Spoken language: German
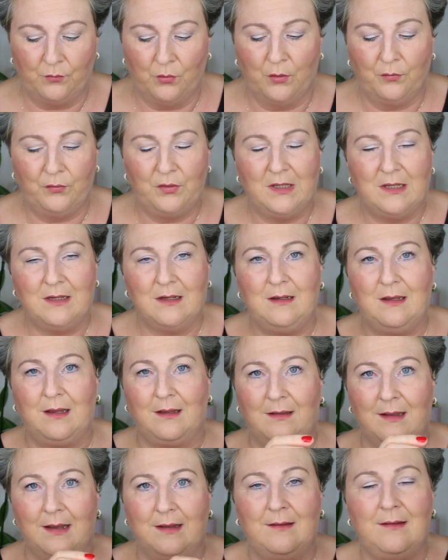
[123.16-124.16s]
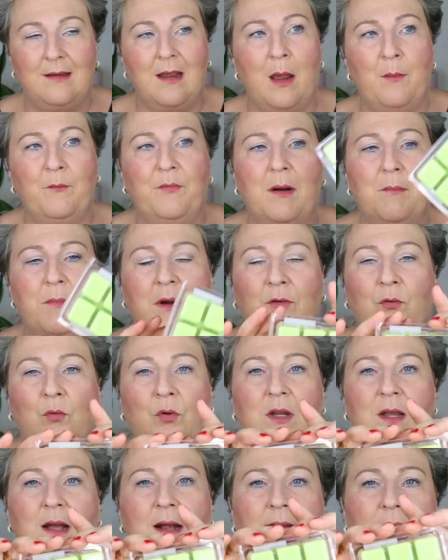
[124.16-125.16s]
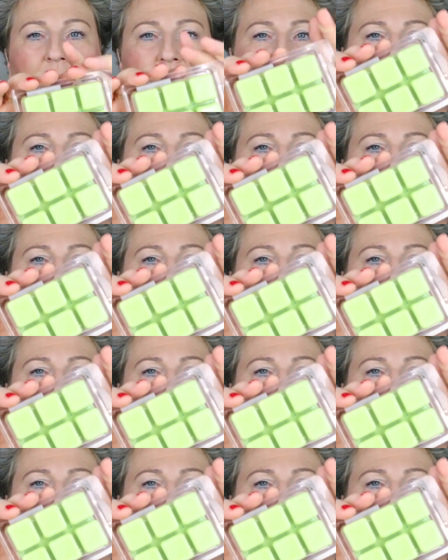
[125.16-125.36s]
Würfelchen. Ich nenne sie einfach mal so, ich halte sie